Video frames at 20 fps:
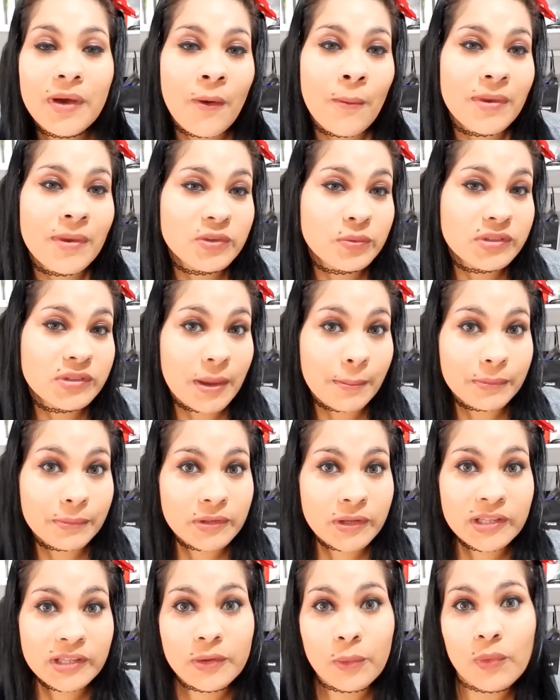ao mesmo tempo
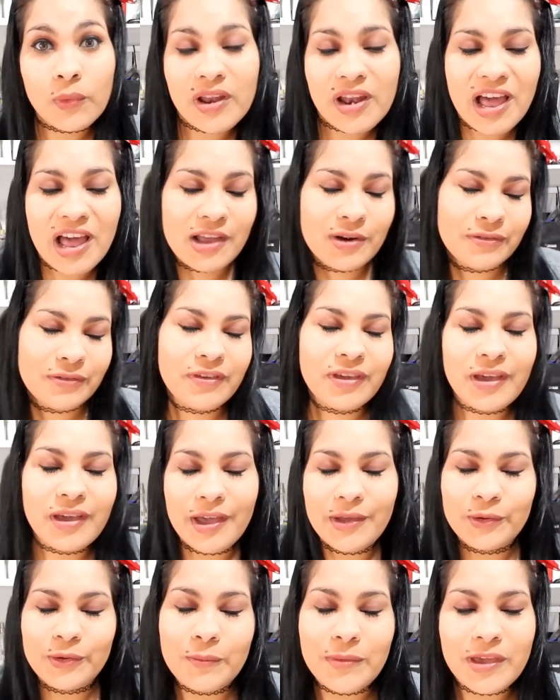não é tão claro,
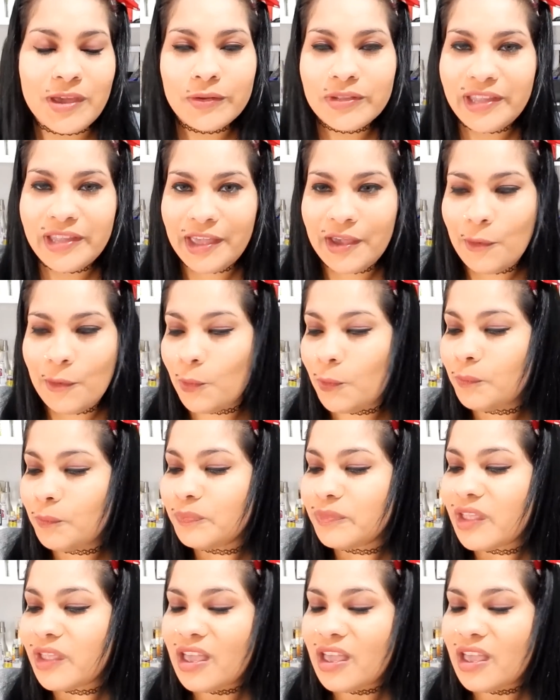fica aí no meio termo.